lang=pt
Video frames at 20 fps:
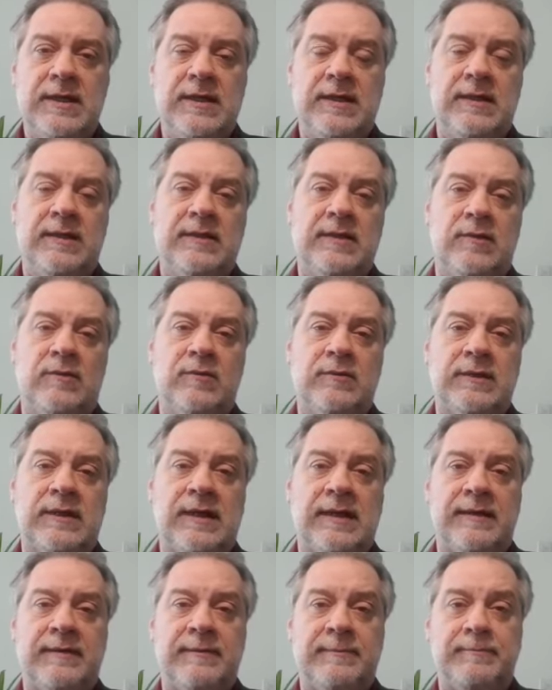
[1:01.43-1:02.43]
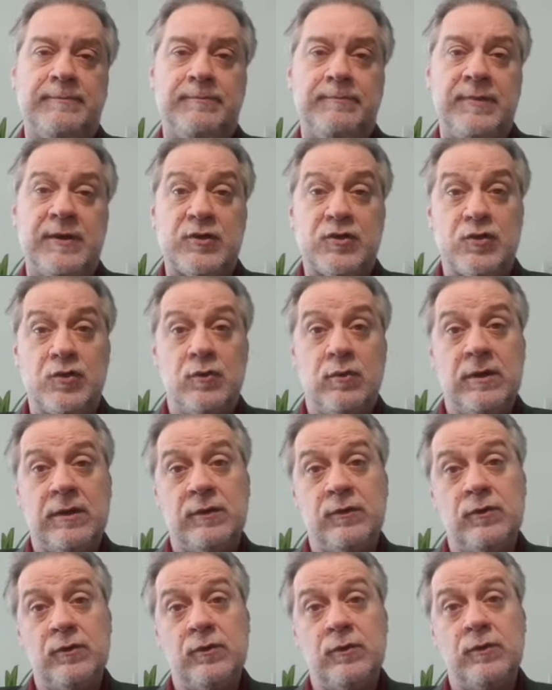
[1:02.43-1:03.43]
Então, na pessoa
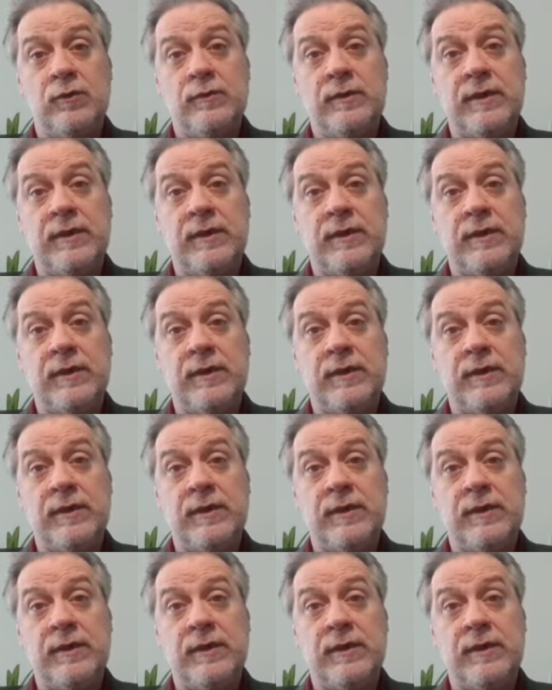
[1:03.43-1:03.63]
do